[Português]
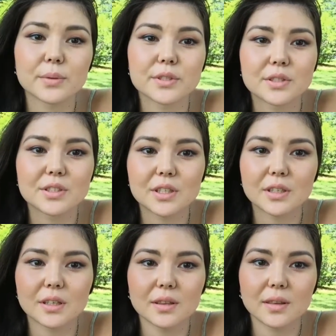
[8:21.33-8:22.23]
a gente
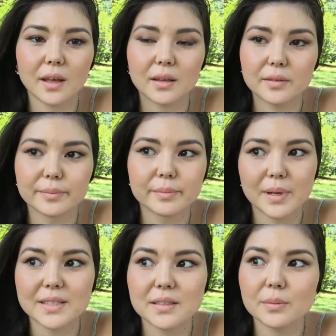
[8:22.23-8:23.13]
tem
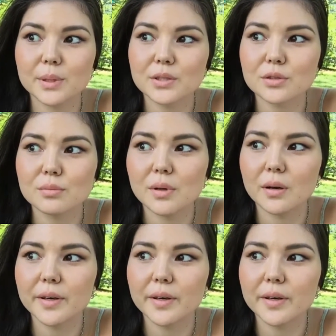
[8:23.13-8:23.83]
basicamente uma